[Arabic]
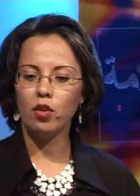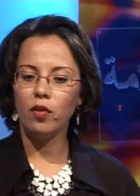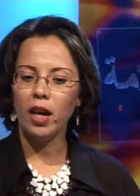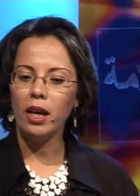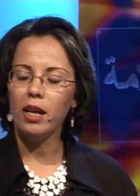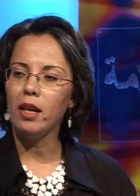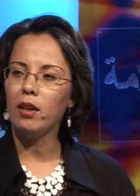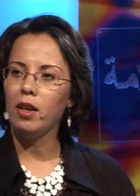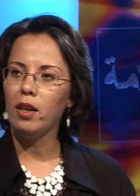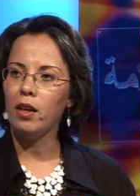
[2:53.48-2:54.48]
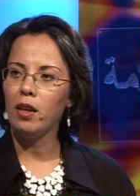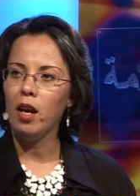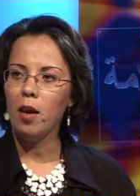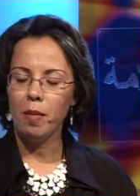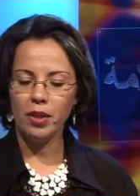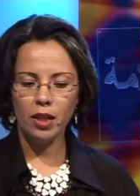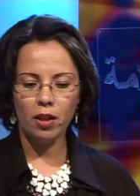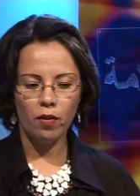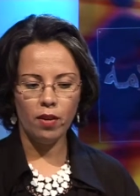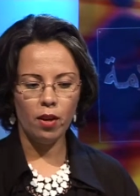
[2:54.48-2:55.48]
شفت عائلات اللي ما
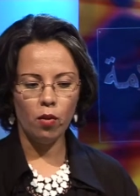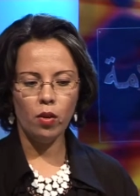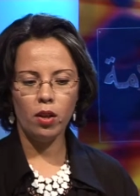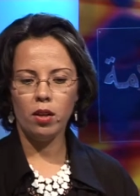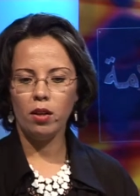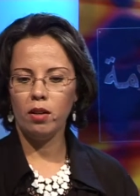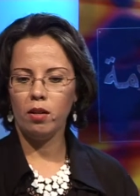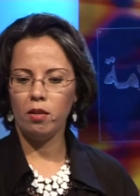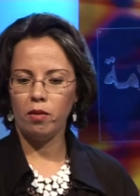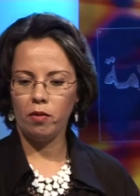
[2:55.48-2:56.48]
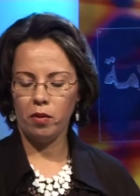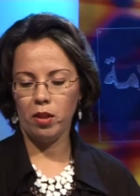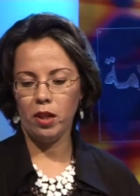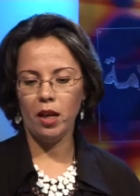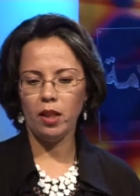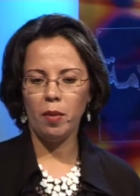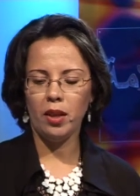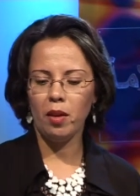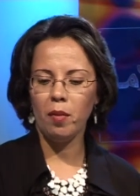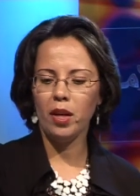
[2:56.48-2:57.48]
زالت في الاول آه، في يعني حتى
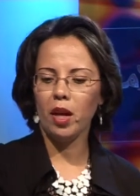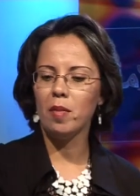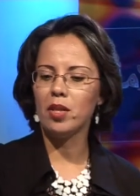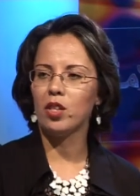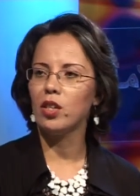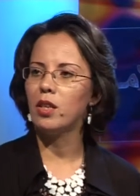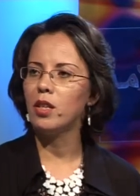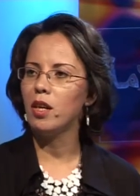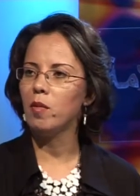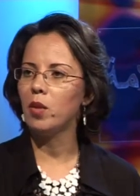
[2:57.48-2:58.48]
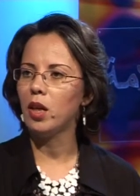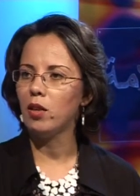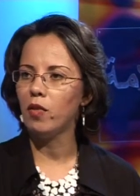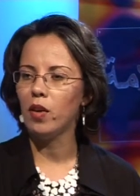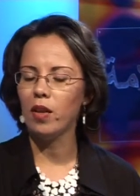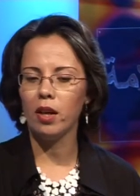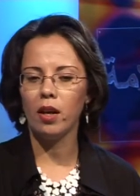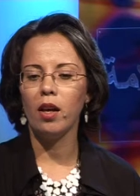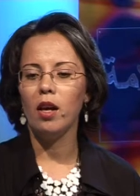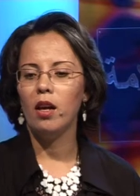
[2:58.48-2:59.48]
بعد تبني 15 سنه نتاع الطفل هذاك
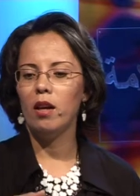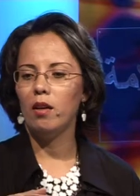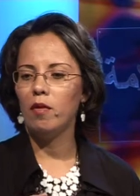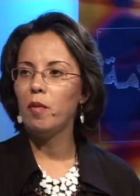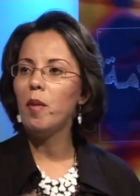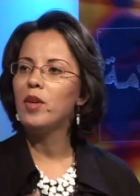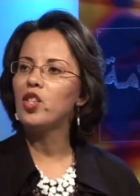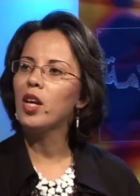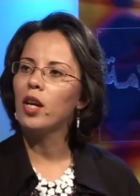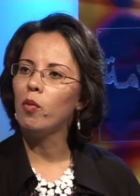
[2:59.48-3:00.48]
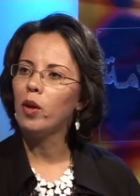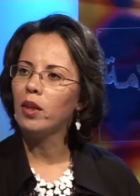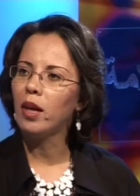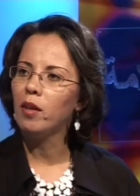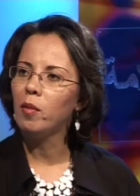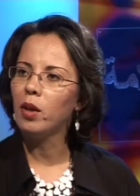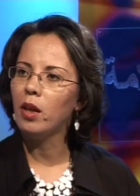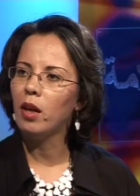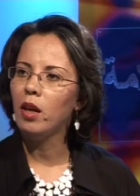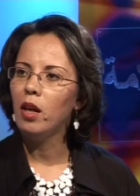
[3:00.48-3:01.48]
آه، فما مشاكل ولا تعاني
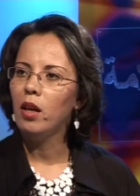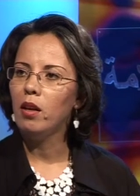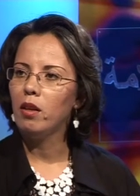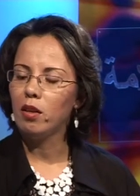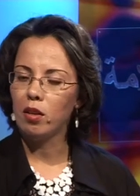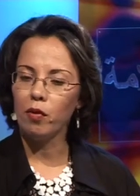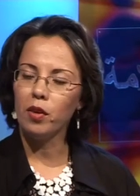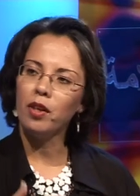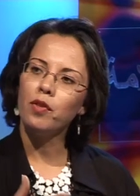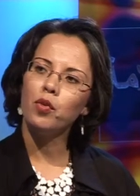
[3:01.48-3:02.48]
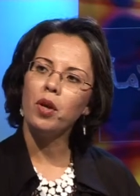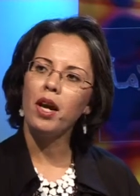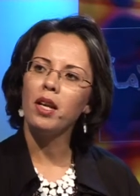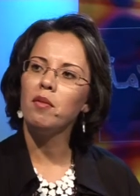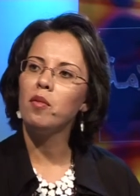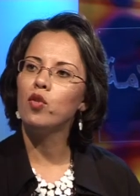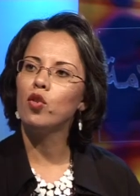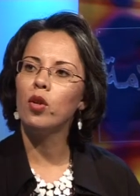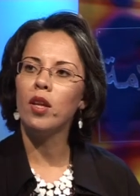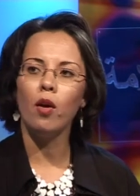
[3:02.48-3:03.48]
منها الطفل آه، نفسه يعاني من مشكله
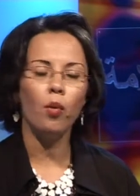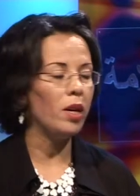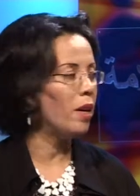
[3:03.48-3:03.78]
يعني المشاكل هويه